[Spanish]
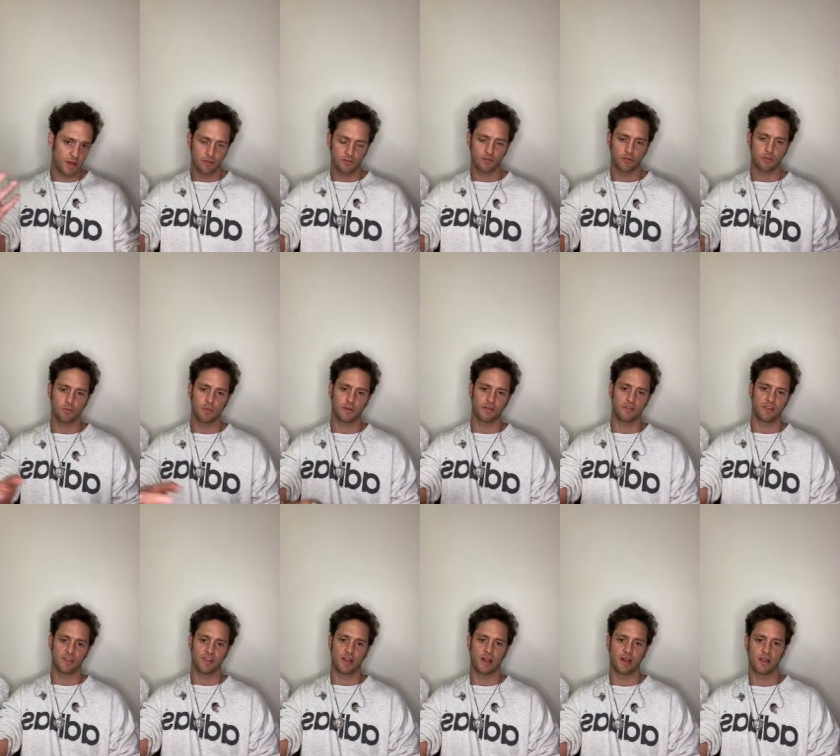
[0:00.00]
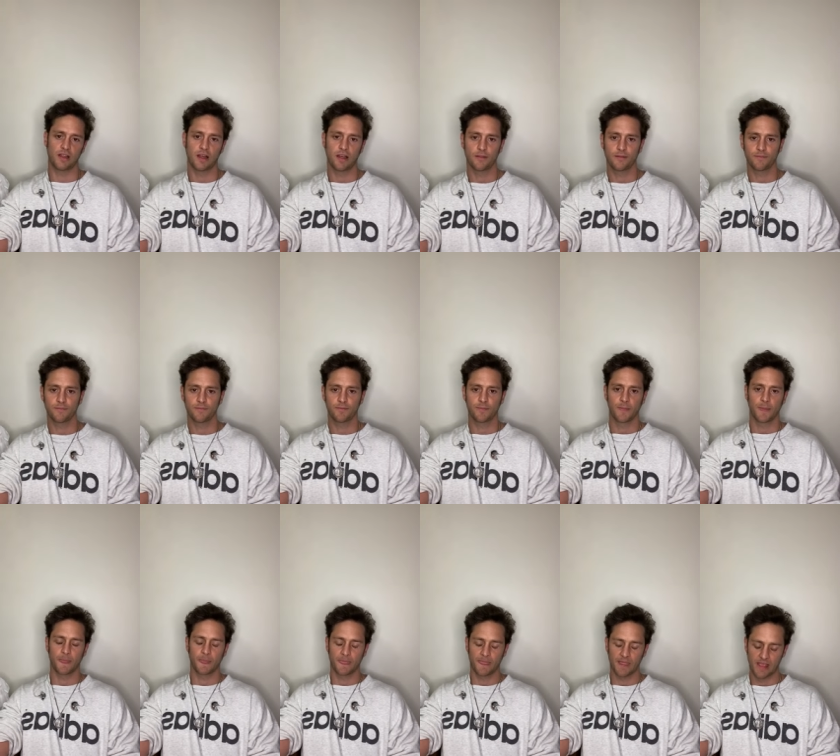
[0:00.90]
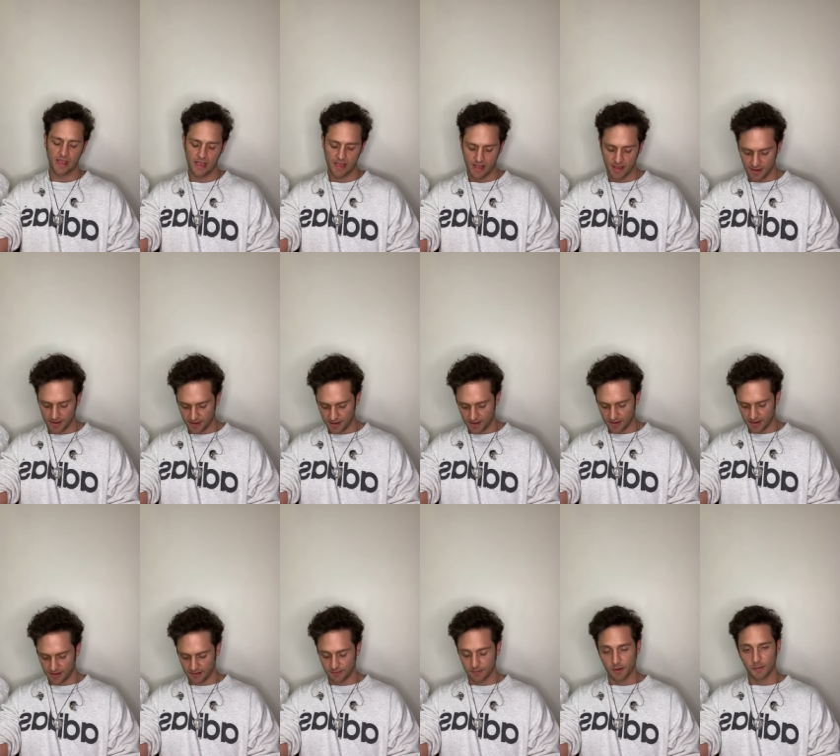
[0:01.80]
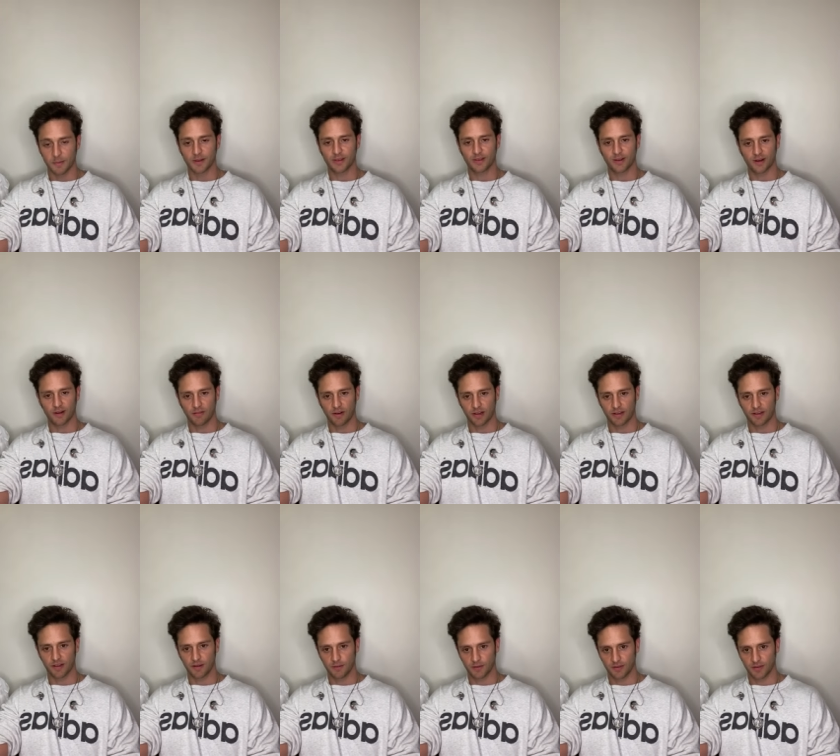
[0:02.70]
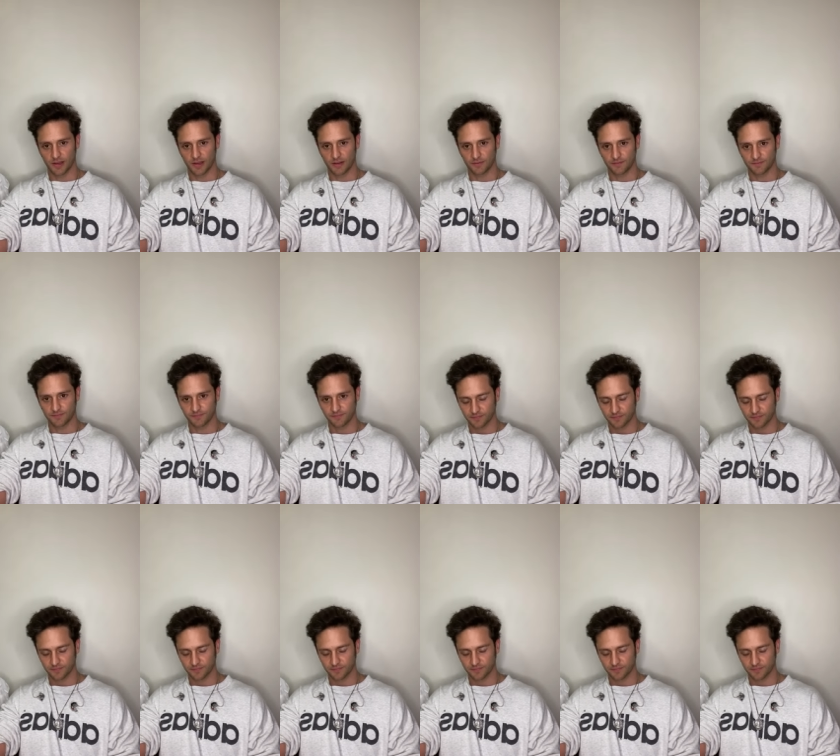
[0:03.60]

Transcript: en superficialidad Momento reflexivo, sí.